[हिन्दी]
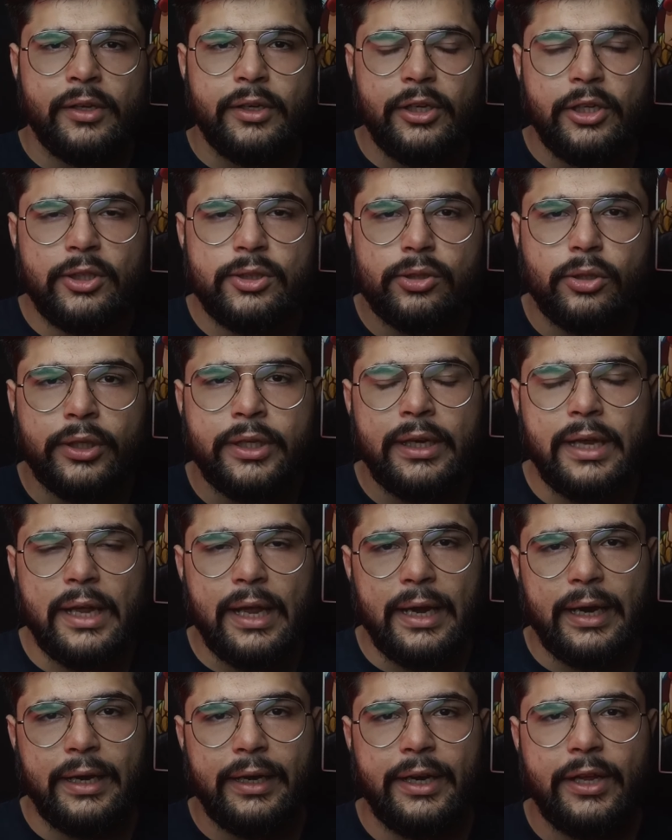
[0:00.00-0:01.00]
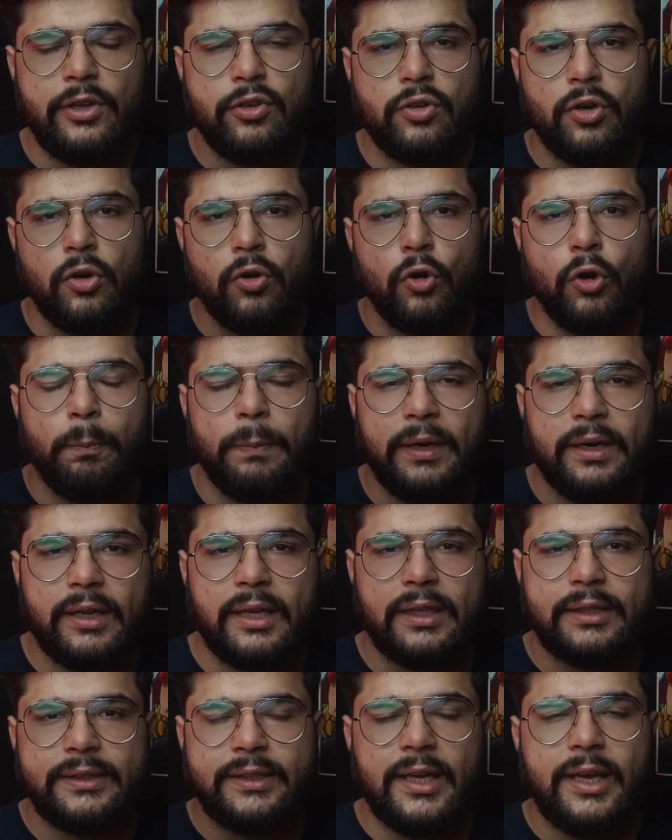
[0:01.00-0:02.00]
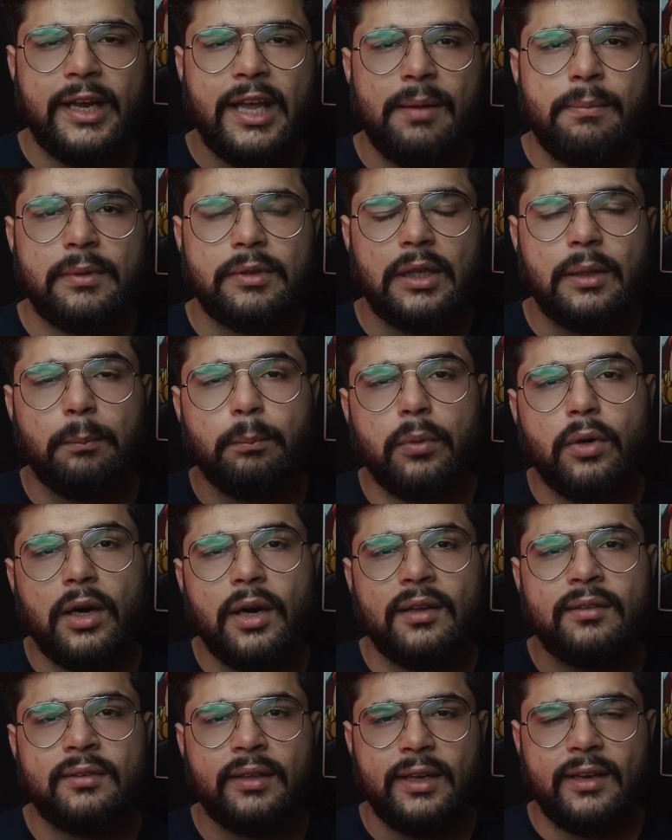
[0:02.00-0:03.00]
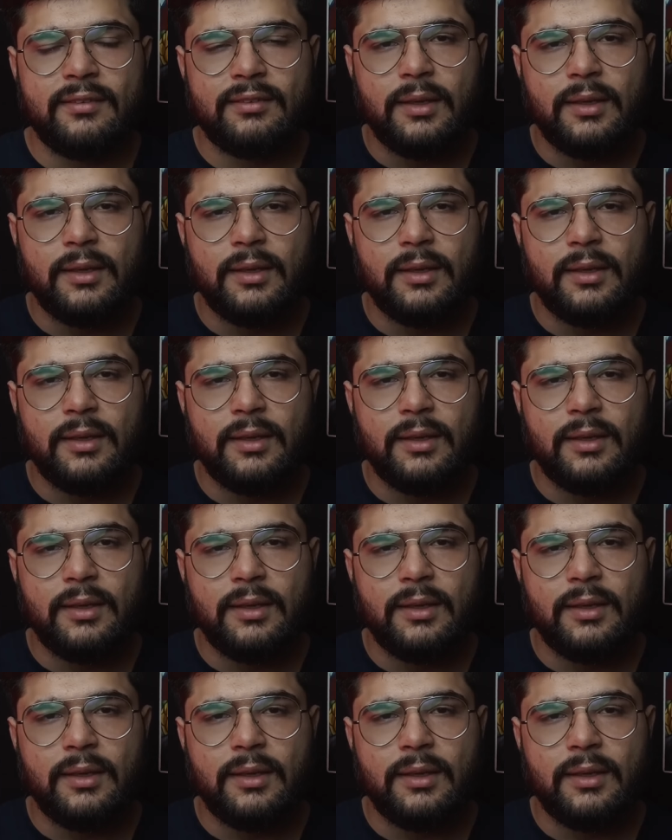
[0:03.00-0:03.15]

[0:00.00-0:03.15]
इस शो की एंडिंग को ओपन रख दिया गया मतलब बहुत सारे